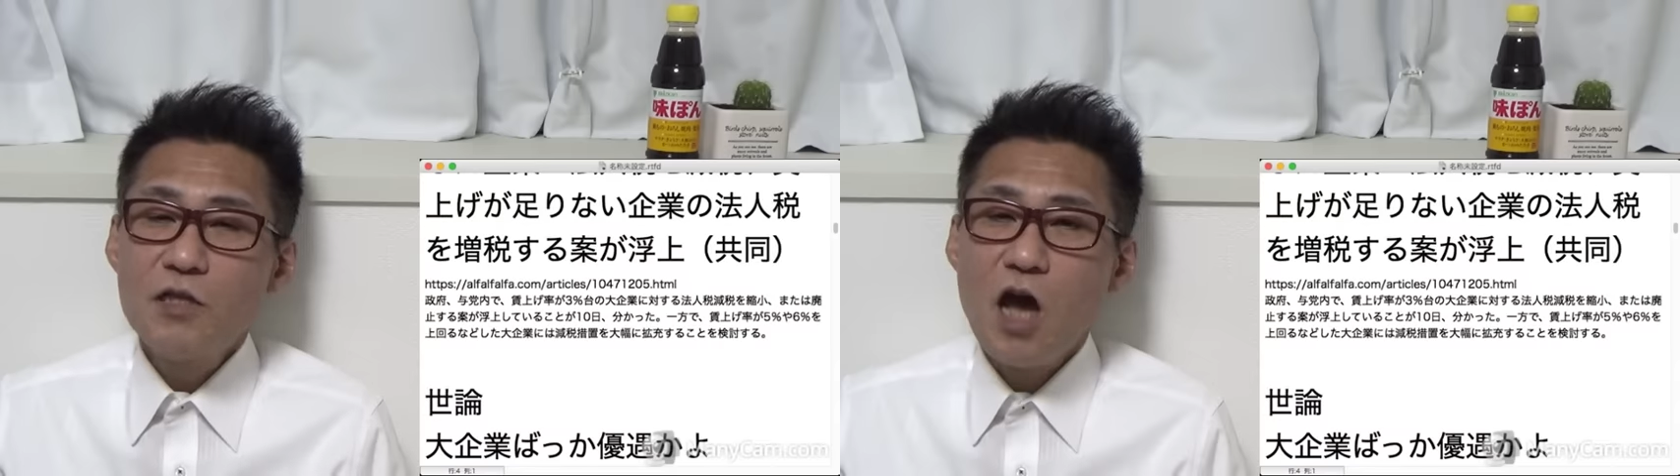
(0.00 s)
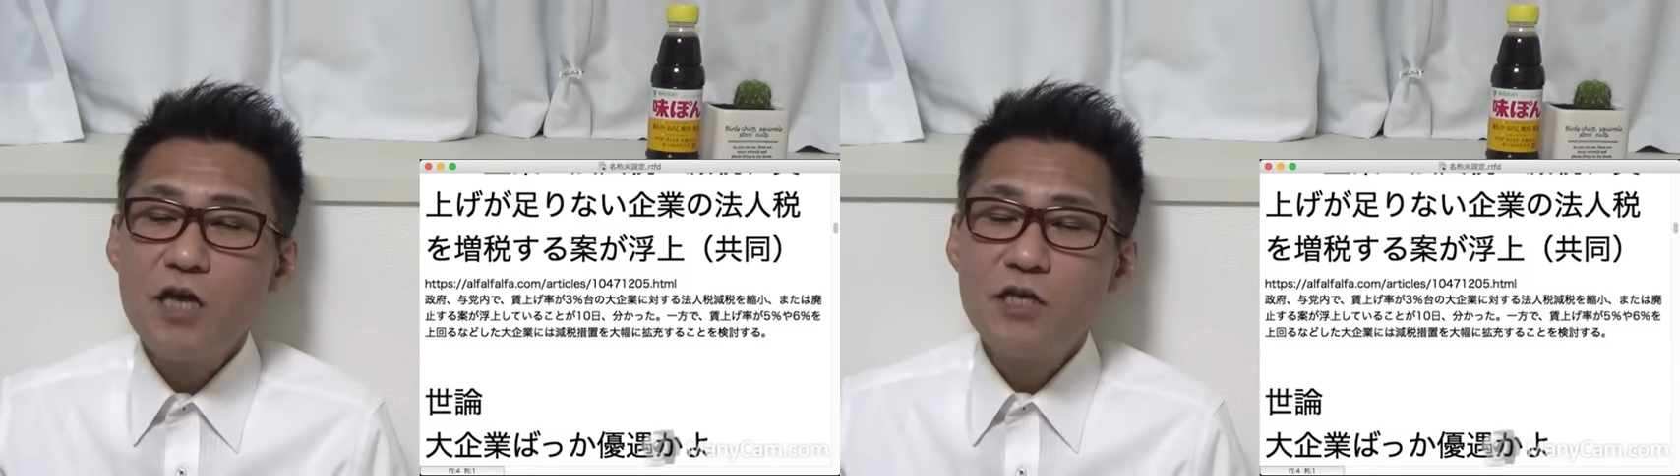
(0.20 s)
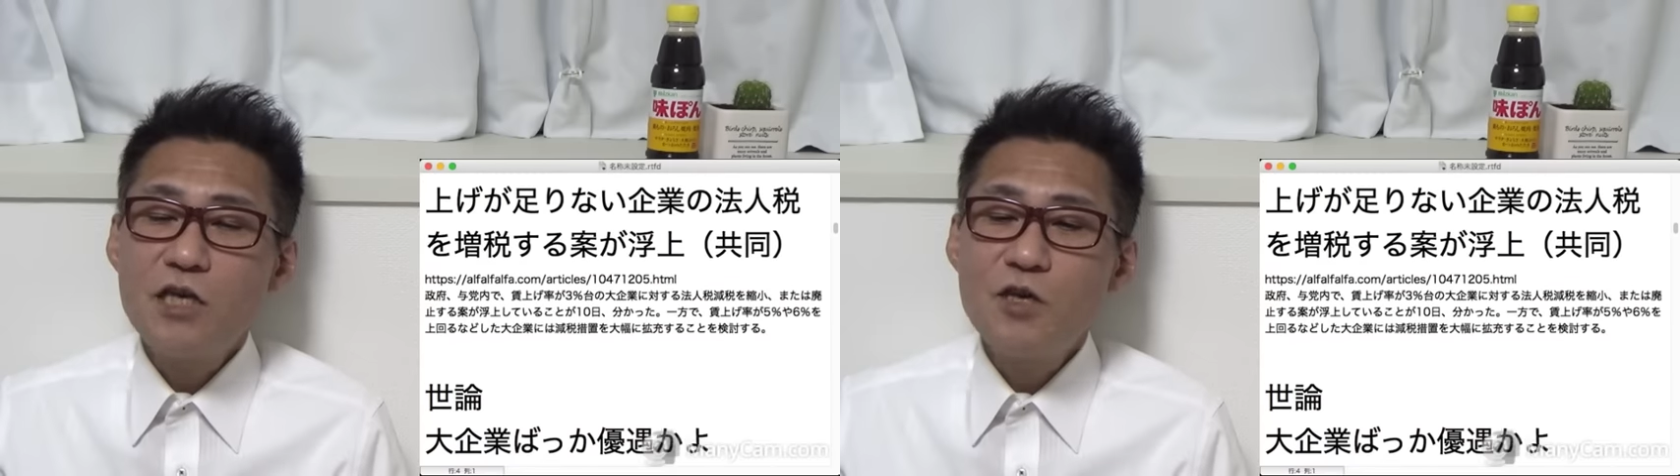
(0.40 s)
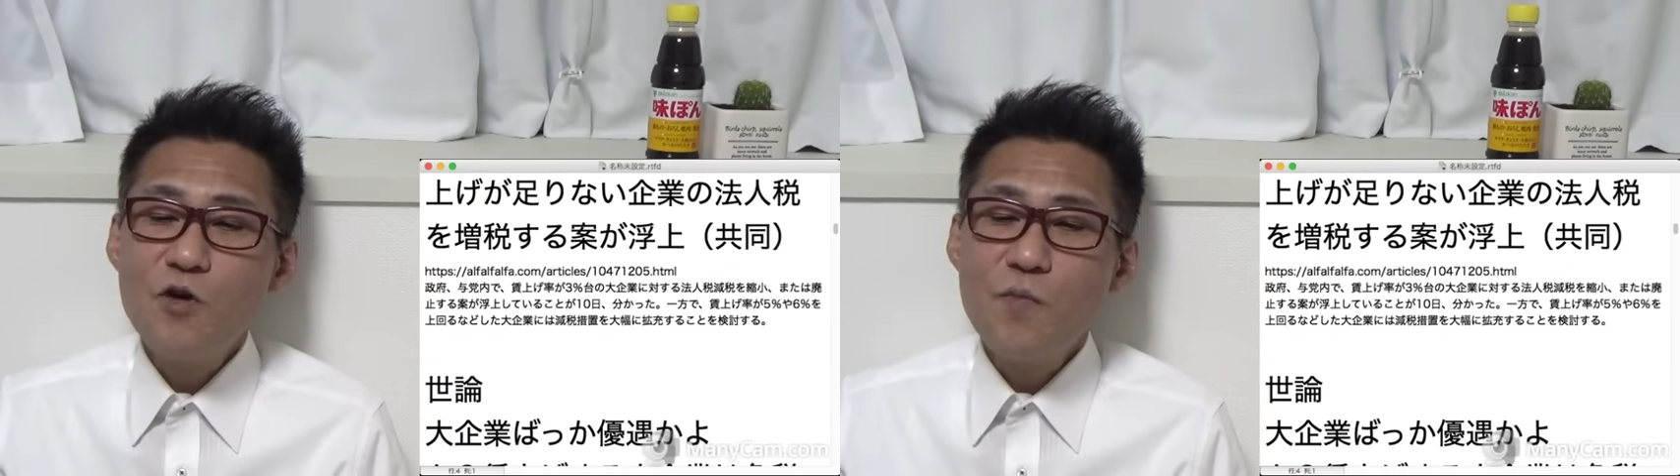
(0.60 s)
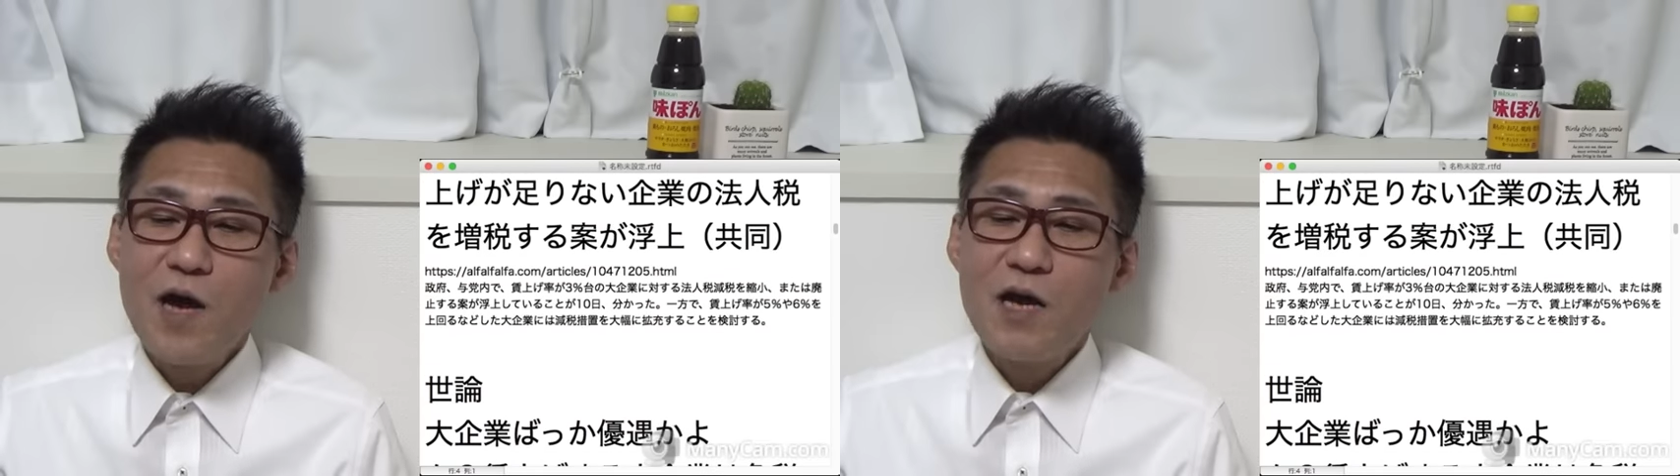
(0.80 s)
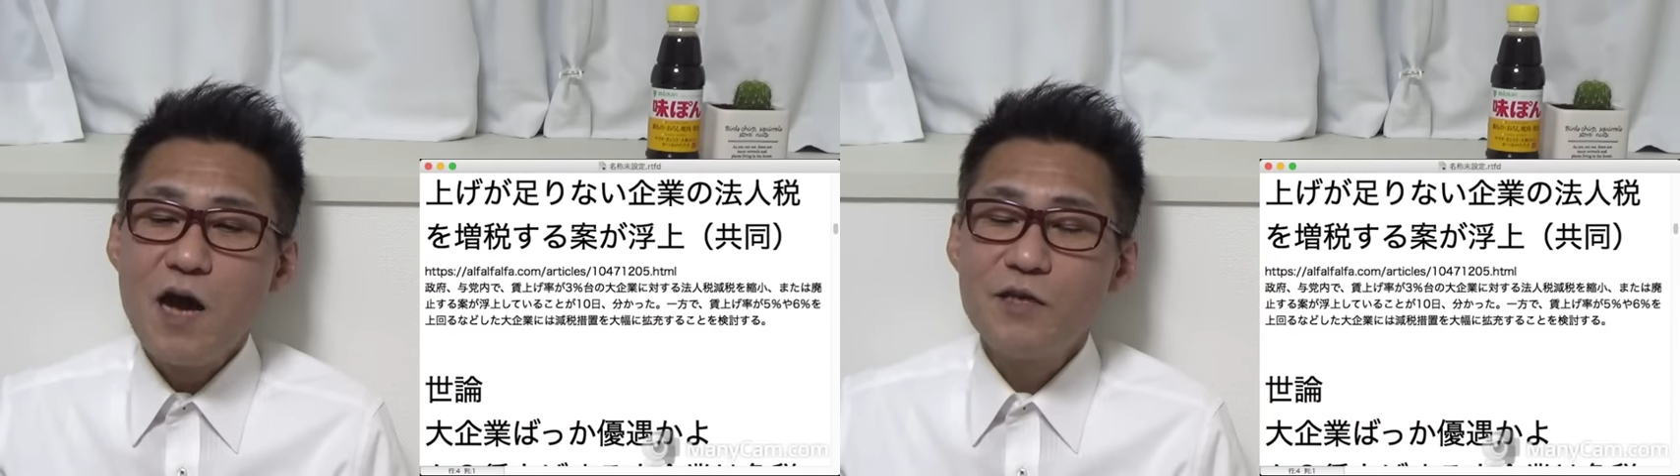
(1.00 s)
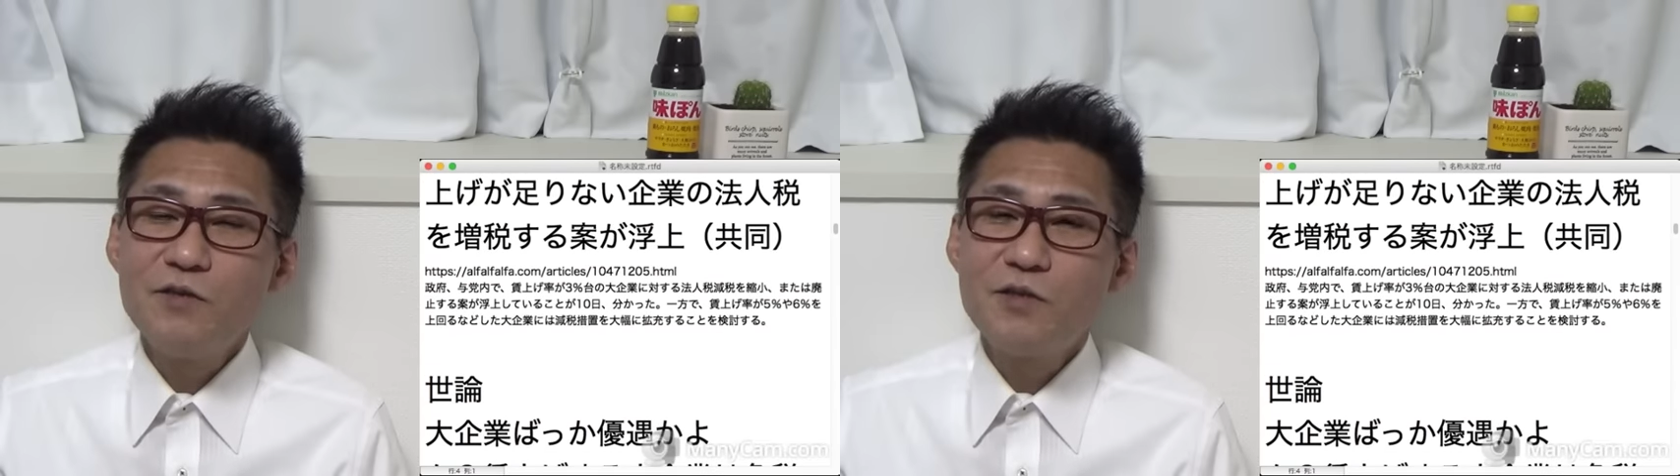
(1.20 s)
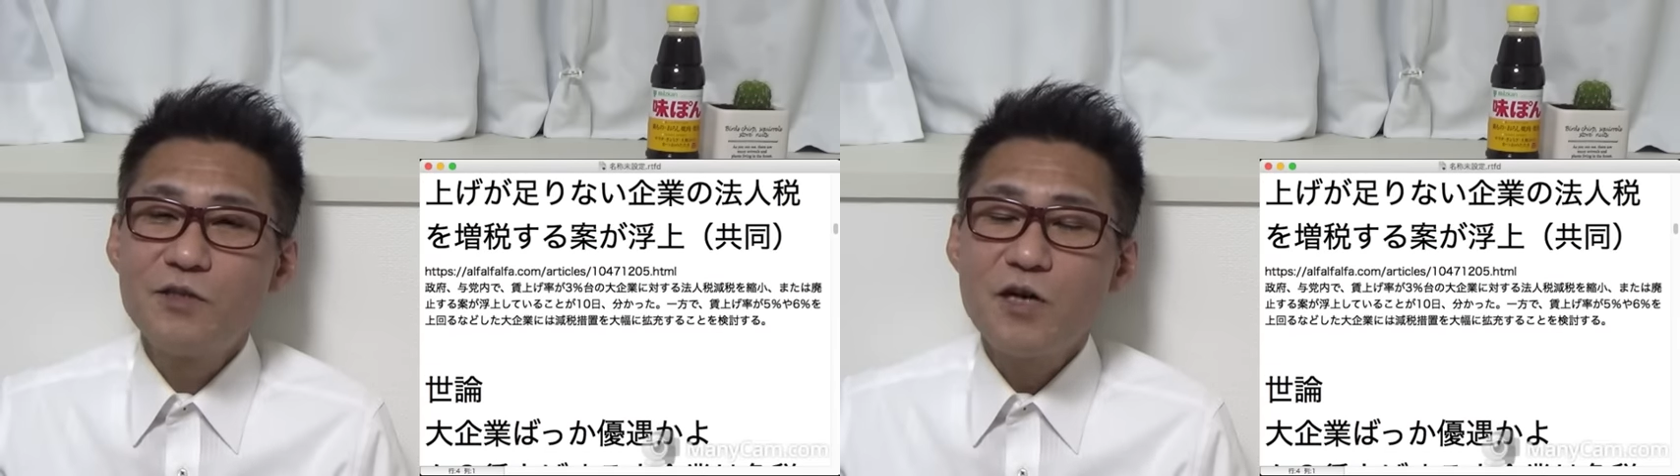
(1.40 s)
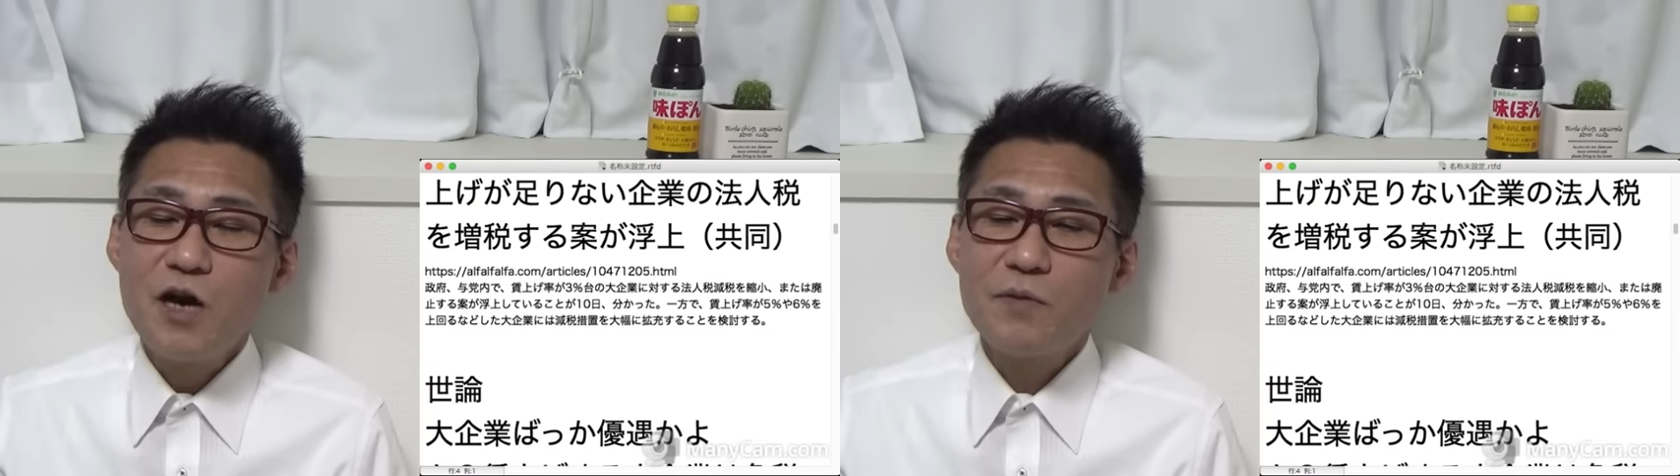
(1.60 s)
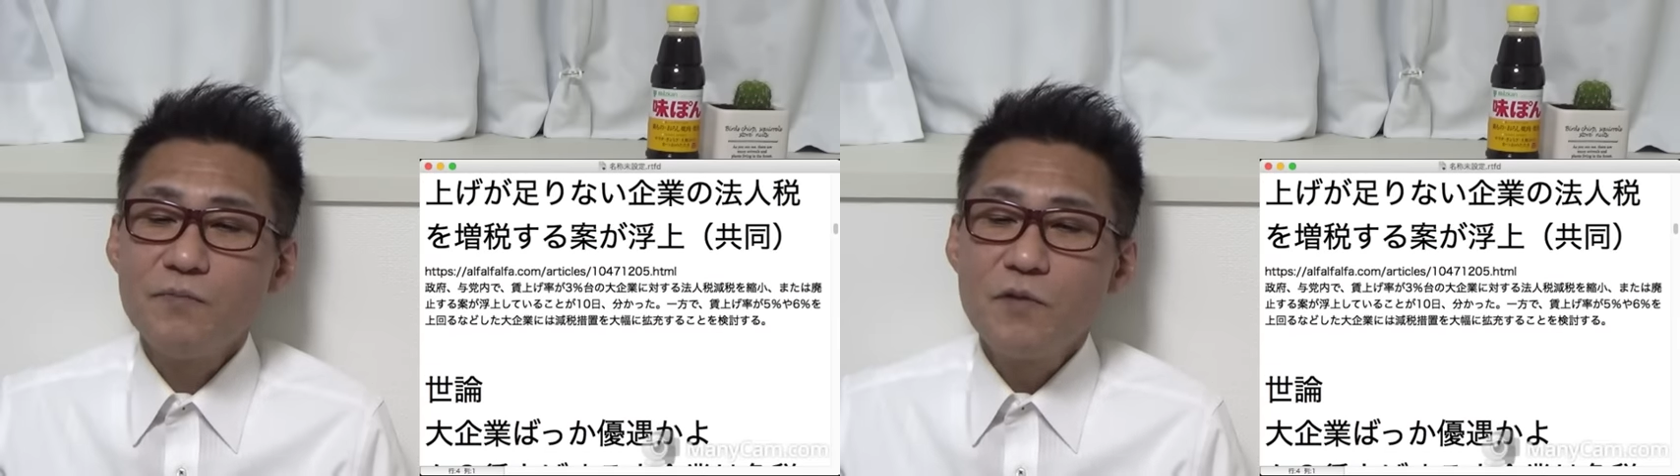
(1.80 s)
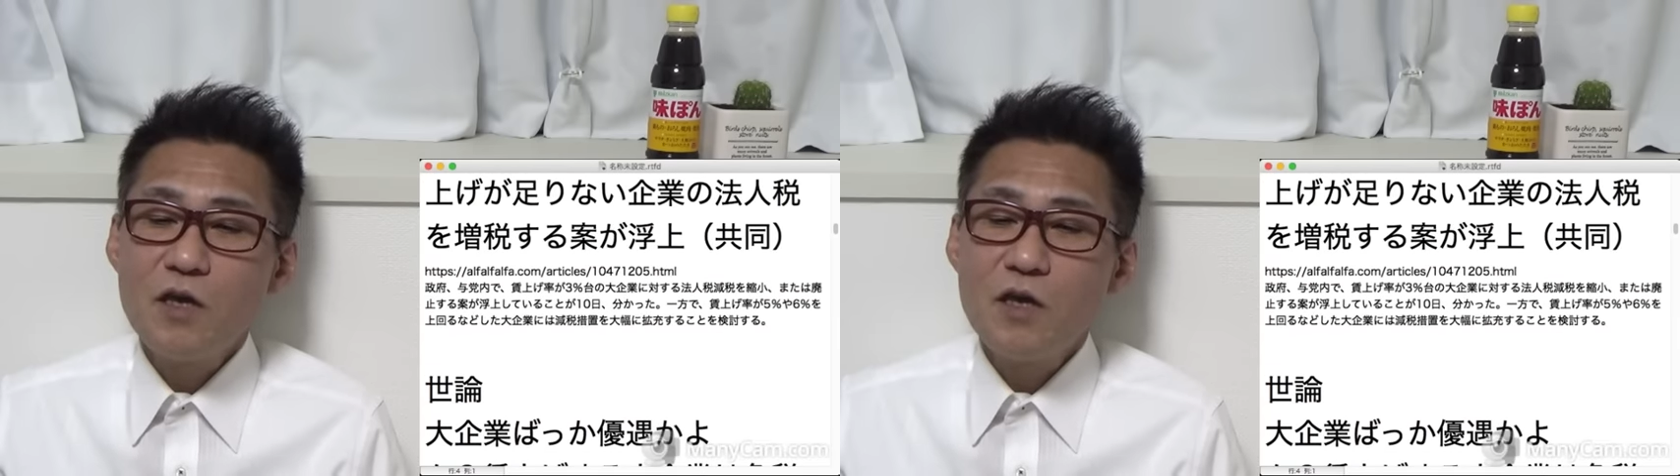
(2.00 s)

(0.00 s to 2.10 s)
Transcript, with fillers: 大企業ばっか優遇かよ。